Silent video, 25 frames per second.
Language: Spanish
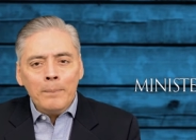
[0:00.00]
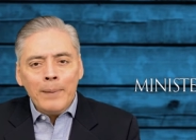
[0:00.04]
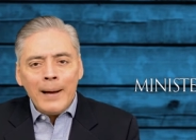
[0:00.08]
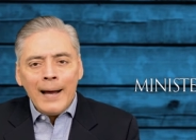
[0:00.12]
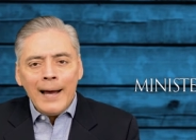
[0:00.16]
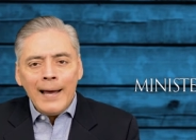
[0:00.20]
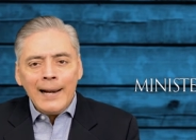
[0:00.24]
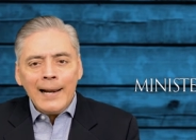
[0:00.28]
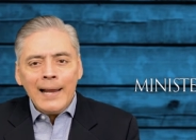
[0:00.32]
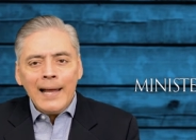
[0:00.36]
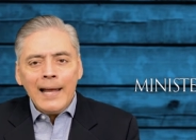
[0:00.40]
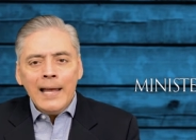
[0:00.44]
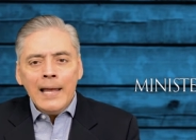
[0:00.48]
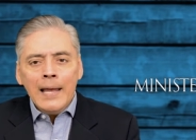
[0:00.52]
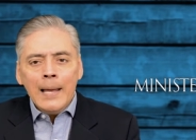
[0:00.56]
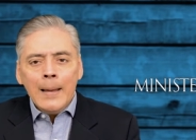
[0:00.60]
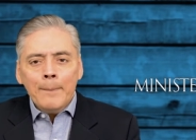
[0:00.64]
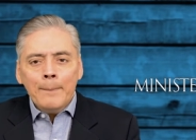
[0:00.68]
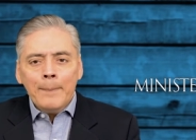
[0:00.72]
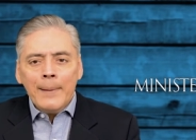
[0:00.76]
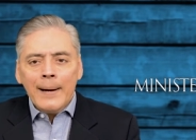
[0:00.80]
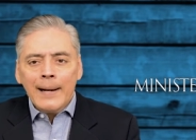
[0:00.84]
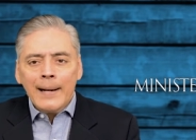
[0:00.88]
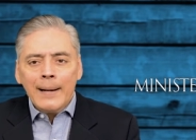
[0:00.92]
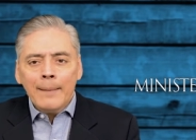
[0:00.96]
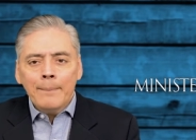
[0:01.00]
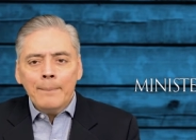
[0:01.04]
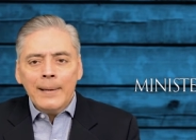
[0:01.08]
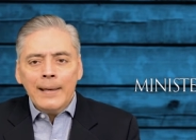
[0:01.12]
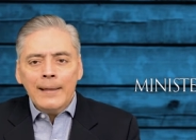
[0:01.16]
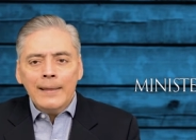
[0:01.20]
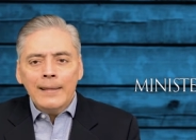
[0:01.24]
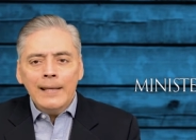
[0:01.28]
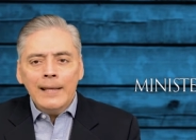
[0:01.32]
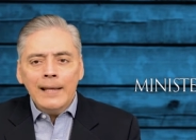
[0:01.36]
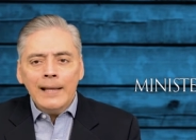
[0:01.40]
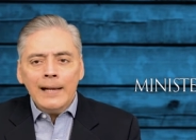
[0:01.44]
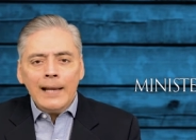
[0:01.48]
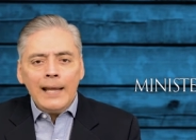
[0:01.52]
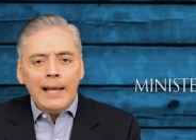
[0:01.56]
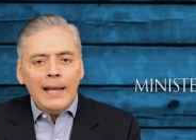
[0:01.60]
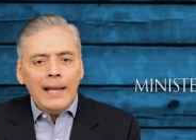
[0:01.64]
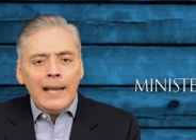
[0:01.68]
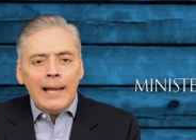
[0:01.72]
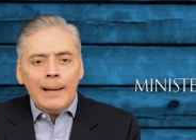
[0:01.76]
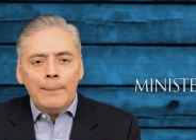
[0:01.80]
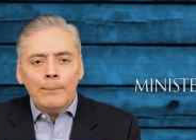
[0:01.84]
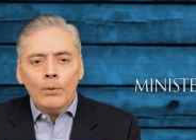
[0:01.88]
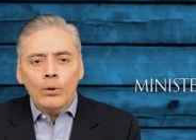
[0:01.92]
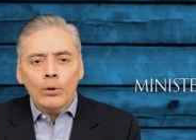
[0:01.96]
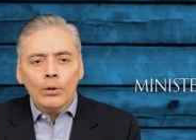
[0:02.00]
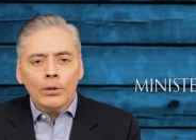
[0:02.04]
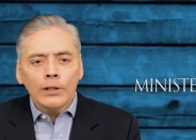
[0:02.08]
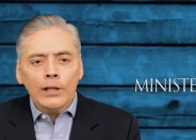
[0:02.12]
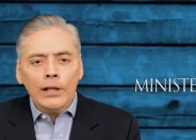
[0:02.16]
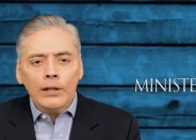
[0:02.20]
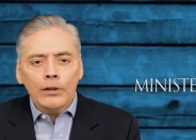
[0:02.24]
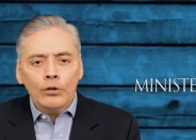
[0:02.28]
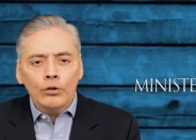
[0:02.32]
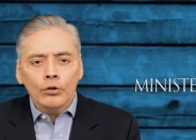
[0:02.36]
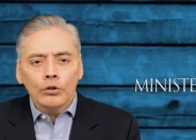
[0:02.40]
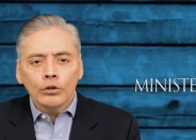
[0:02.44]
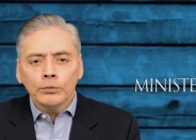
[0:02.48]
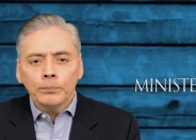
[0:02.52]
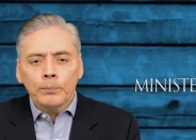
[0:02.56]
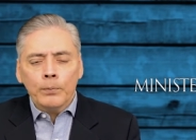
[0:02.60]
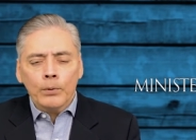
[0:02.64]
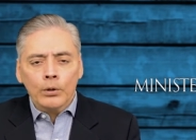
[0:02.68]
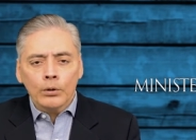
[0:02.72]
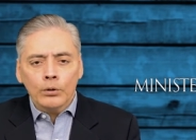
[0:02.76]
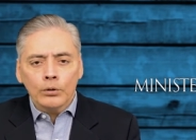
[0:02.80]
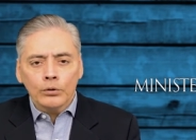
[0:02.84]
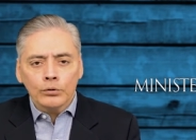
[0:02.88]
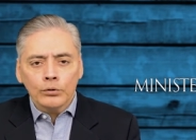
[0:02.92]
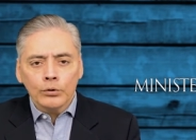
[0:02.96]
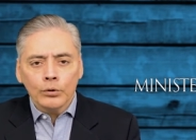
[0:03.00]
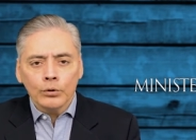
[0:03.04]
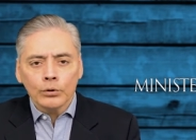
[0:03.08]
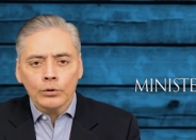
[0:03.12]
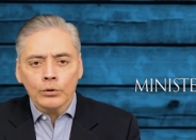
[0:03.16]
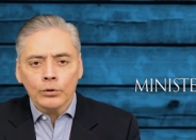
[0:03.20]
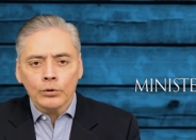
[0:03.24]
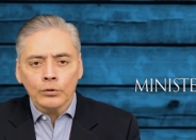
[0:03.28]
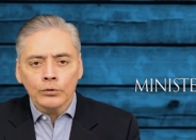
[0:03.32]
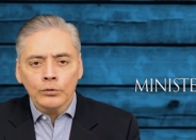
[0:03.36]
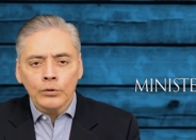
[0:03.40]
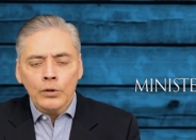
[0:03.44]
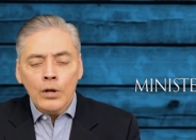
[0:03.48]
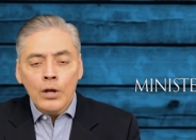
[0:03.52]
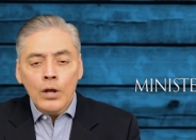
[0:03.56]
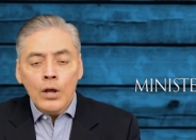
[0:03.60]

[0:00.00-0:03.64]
vara para medir el amor de Dios por nosotros.